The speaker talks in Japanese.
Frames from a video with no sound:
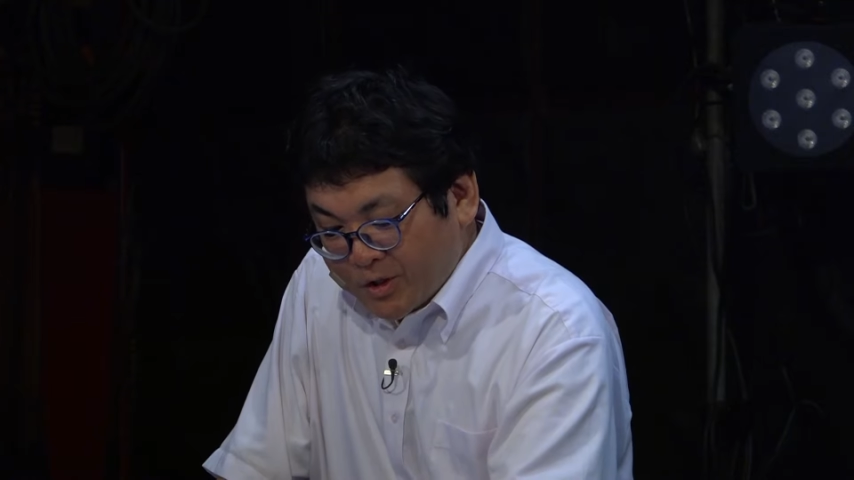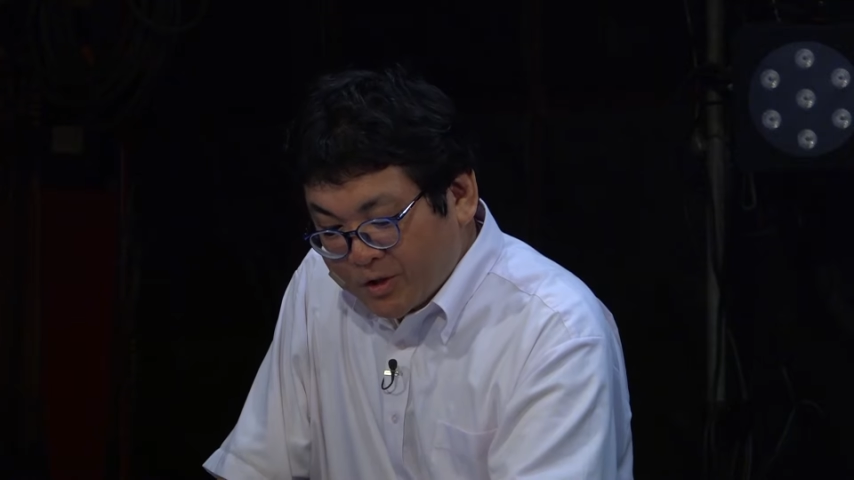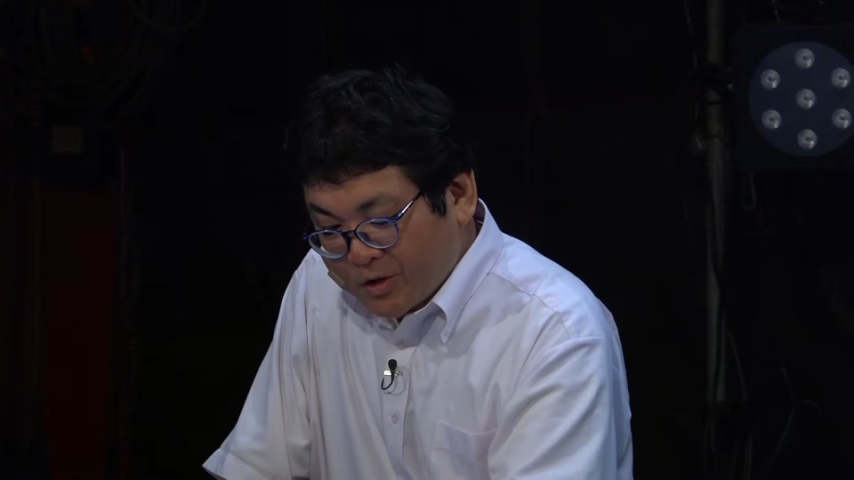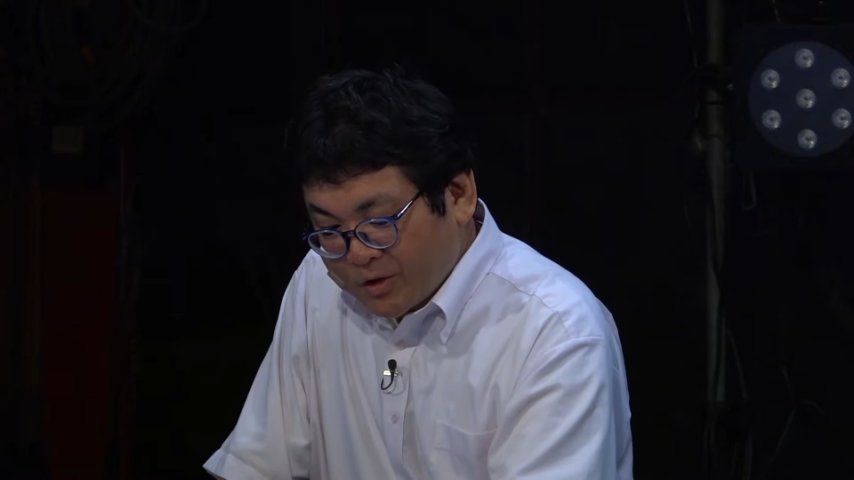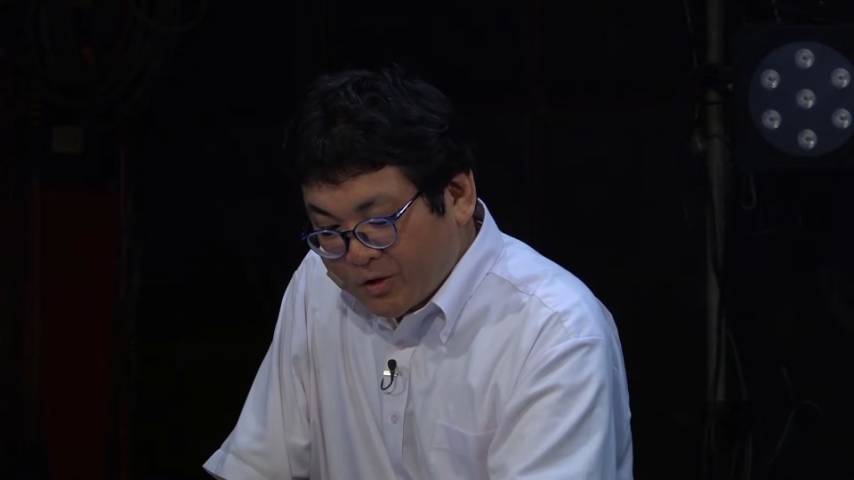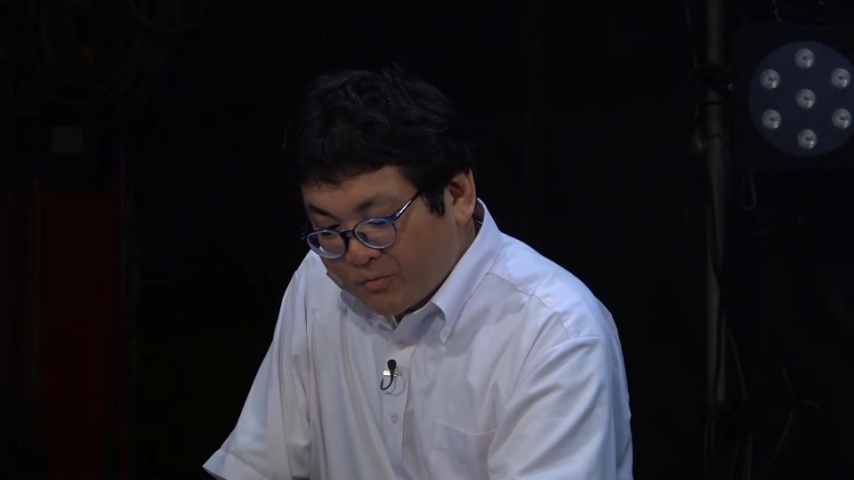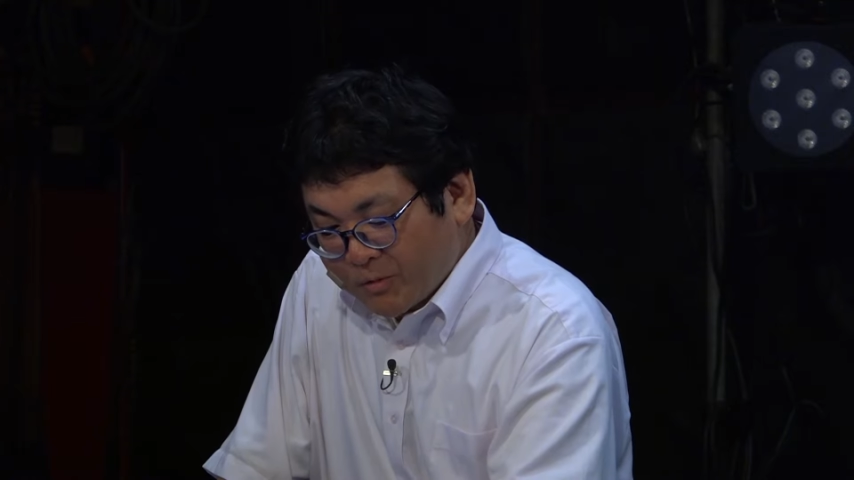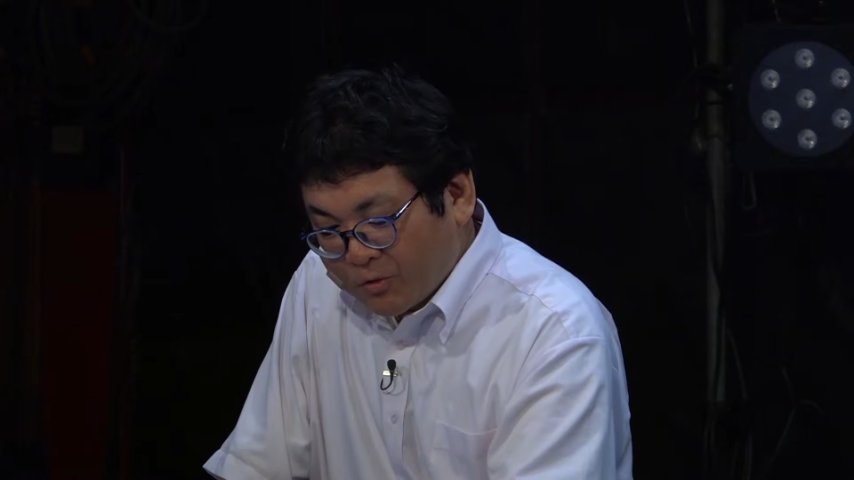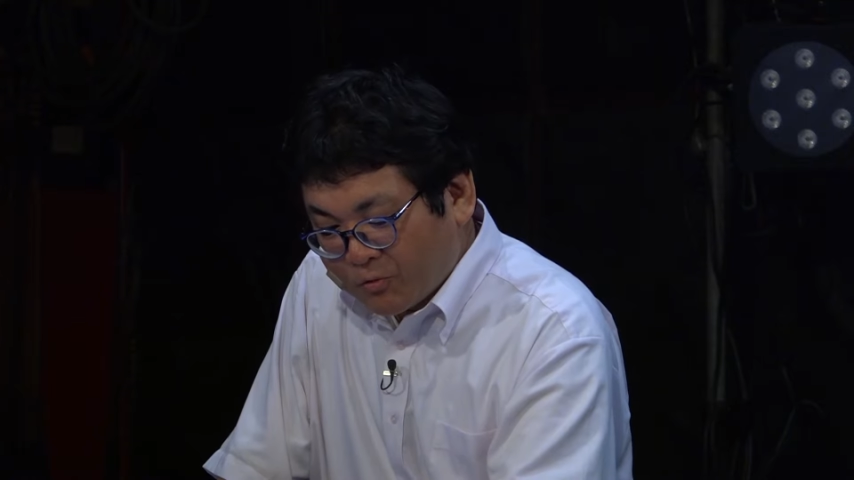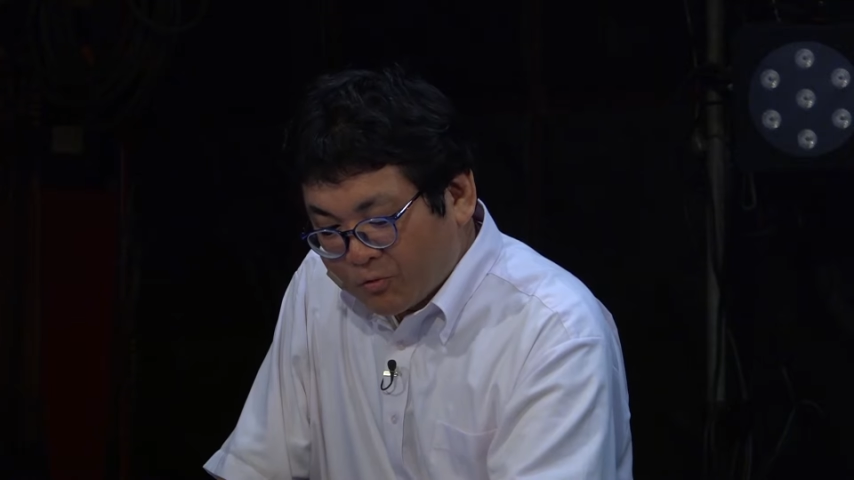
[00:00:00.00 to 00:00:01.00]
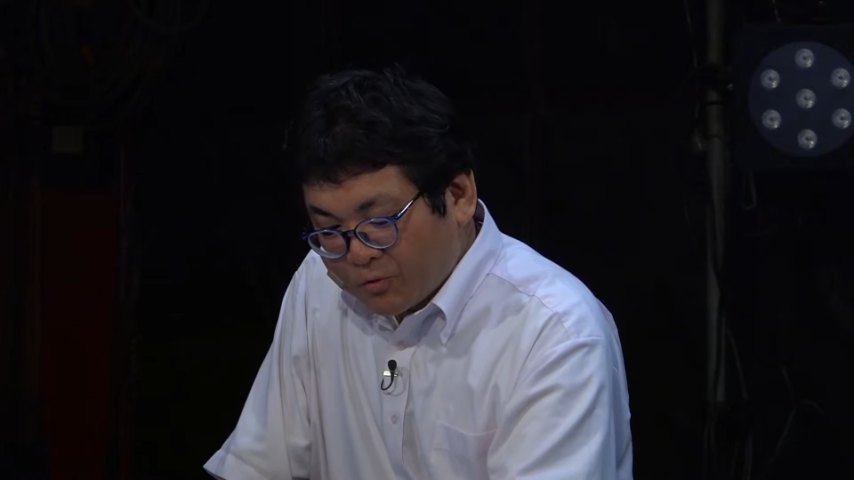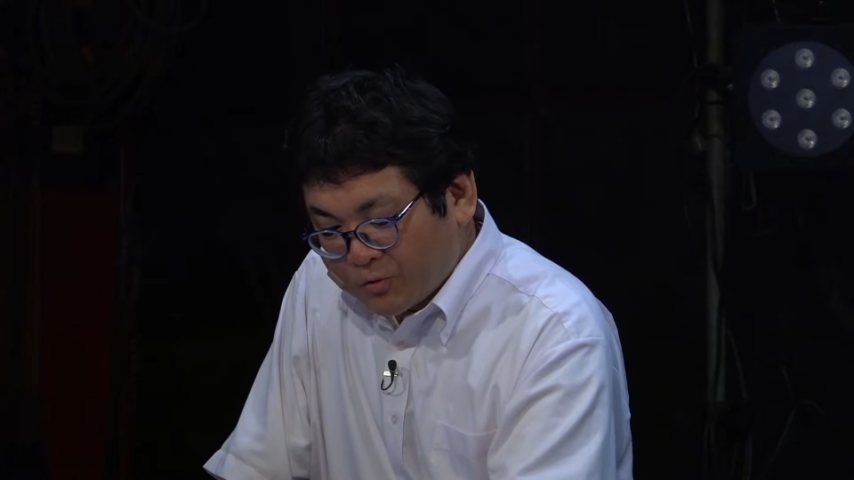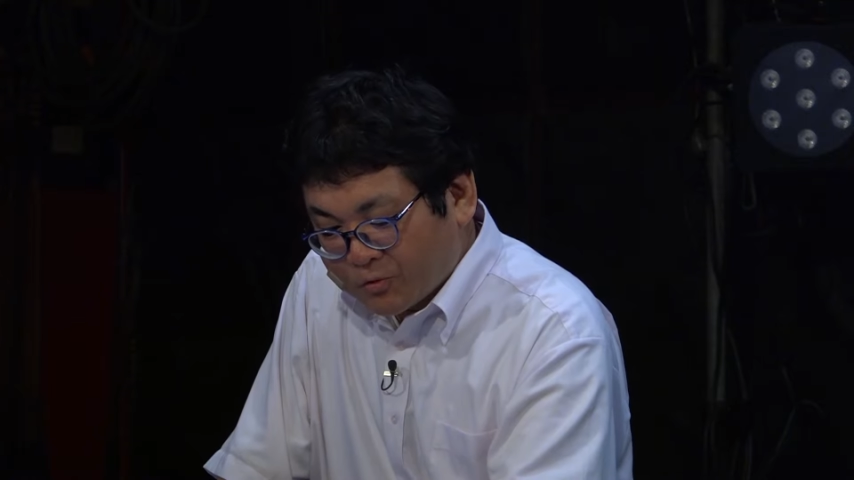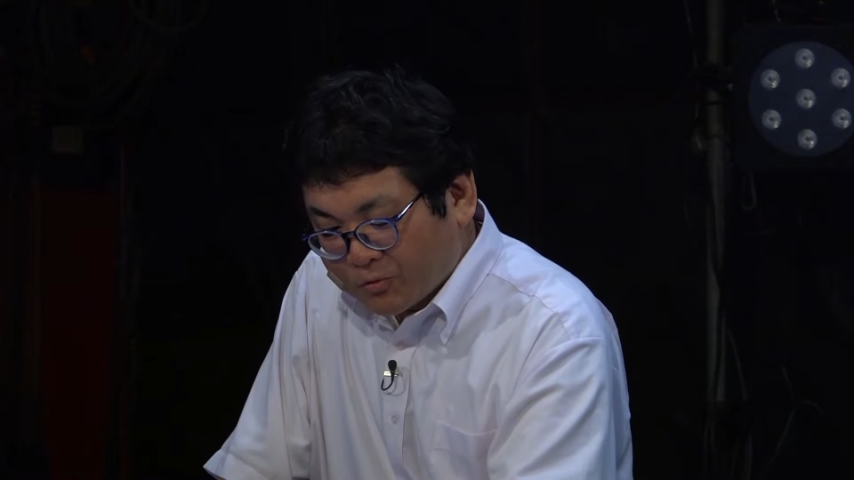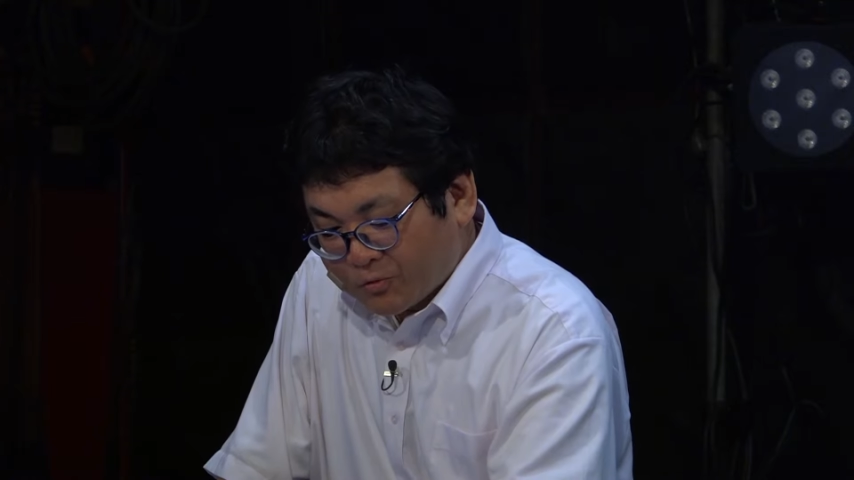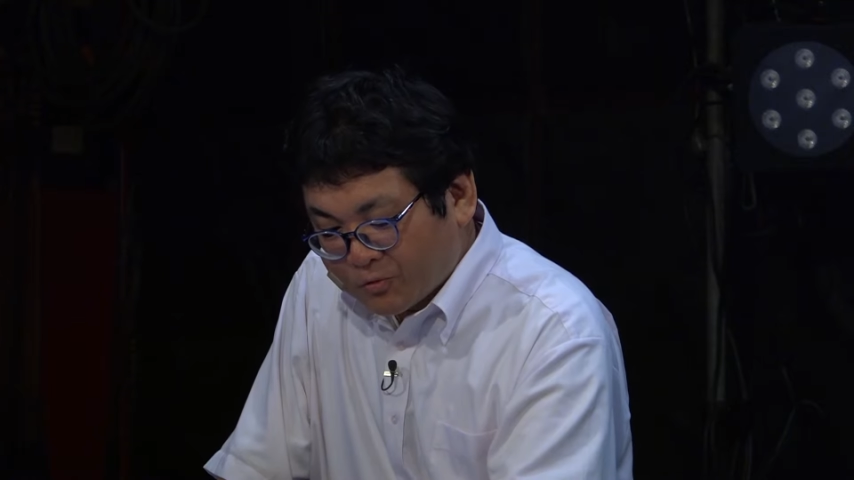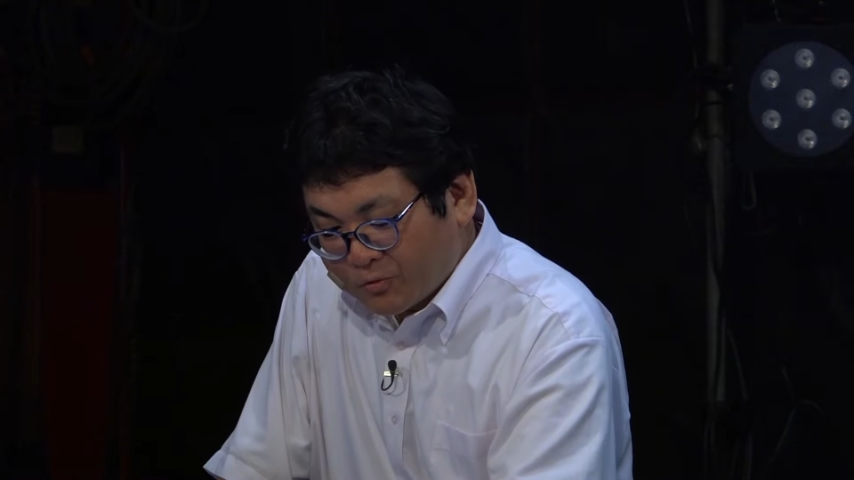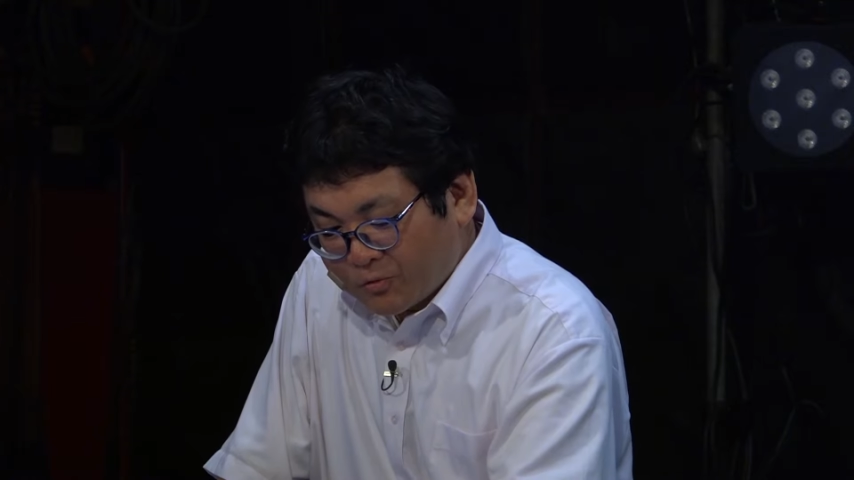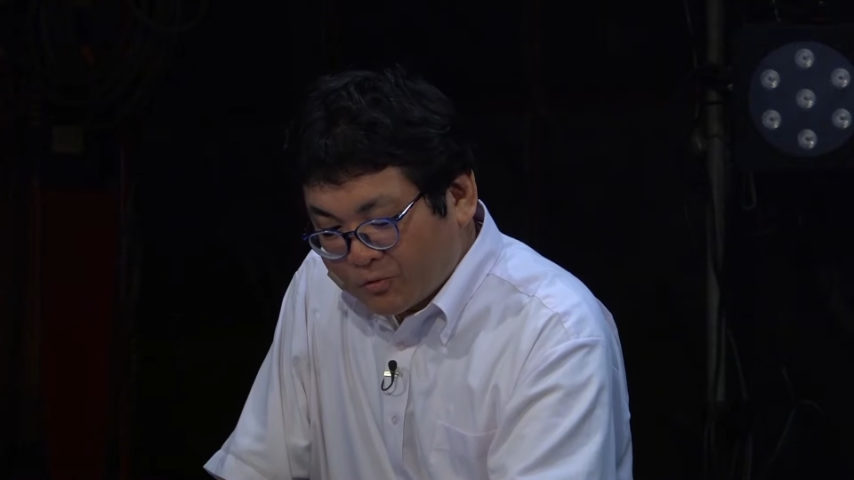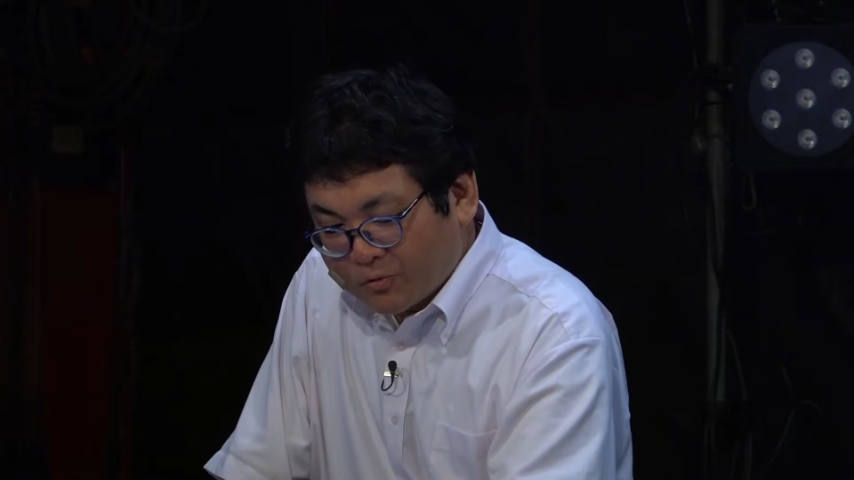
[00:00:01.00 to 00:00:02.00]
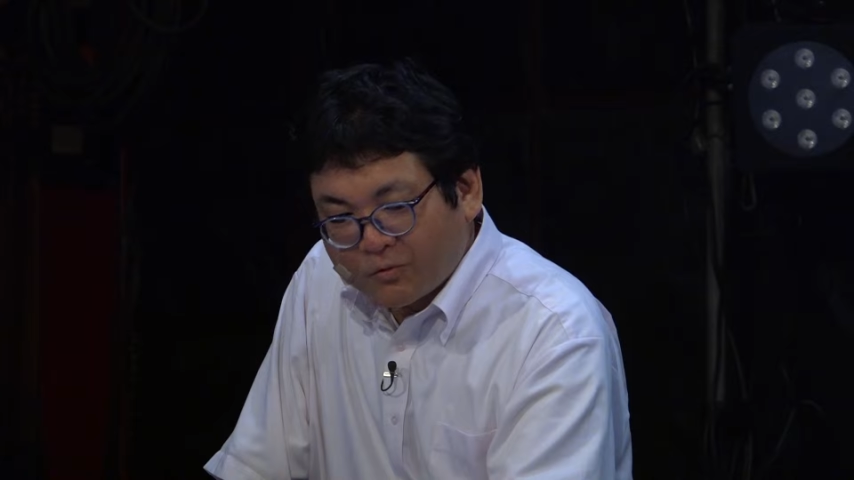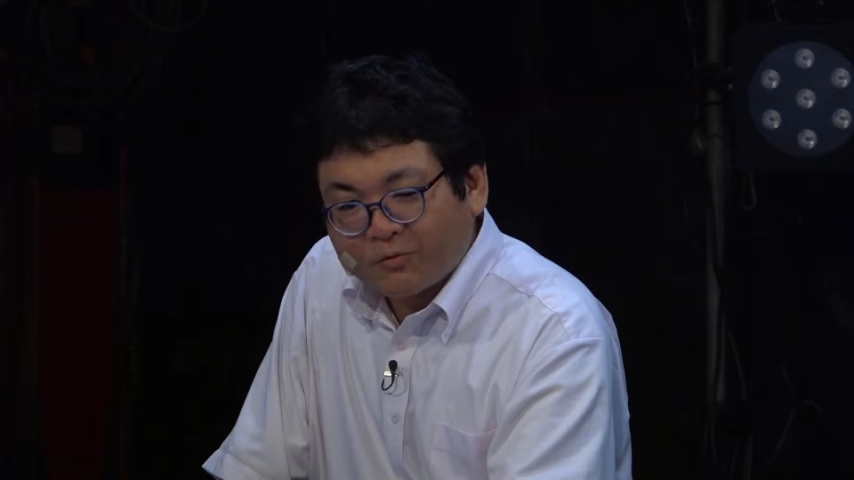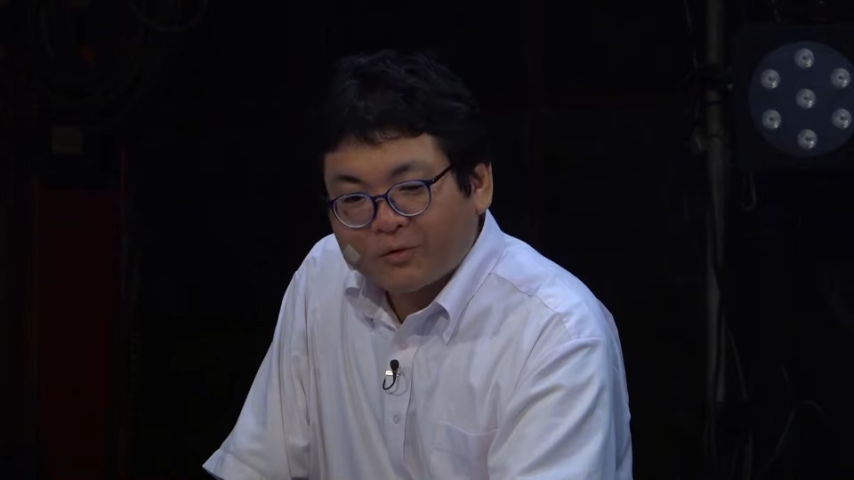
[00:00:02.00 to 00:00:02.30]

えー、まあこういうところ